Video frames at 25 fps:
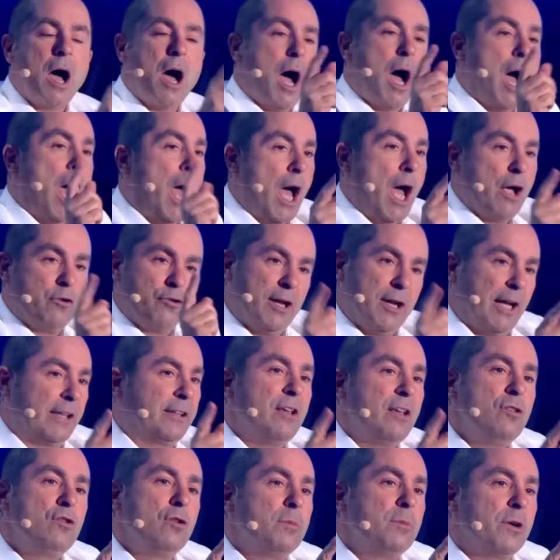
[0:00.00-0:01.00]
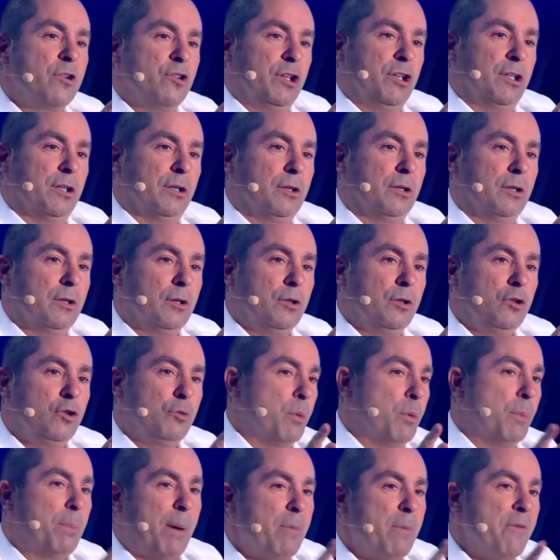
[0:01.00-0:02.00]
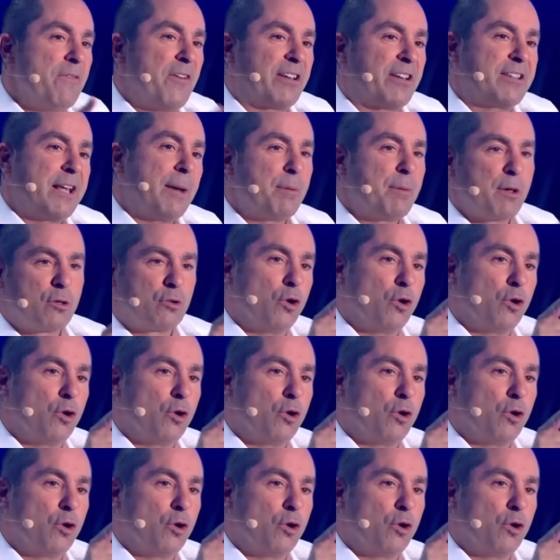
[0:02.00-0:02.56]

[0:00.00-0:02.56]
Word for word: Ah, ah, je dis, attention, Brigitte. Tu peux pas me faire ça parce